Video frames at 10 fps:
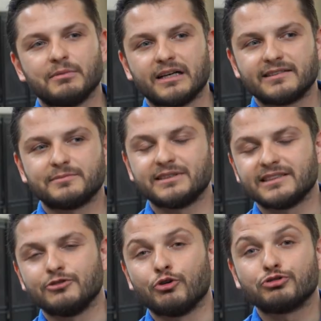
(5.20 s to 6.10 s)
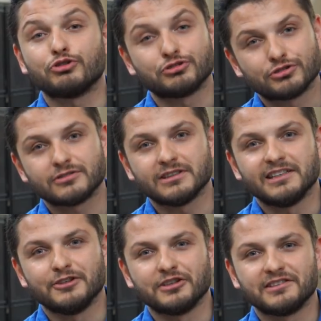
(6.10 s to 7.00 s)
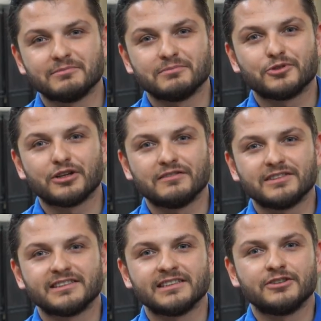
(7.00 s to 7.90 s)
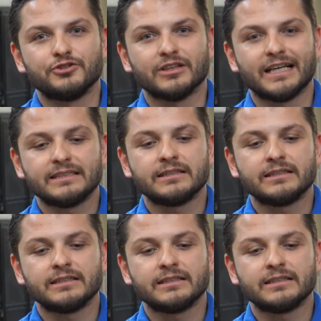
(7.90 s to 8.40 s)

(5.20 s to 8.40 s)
artık bize doktor e, öğretim görevlisi diyorlar.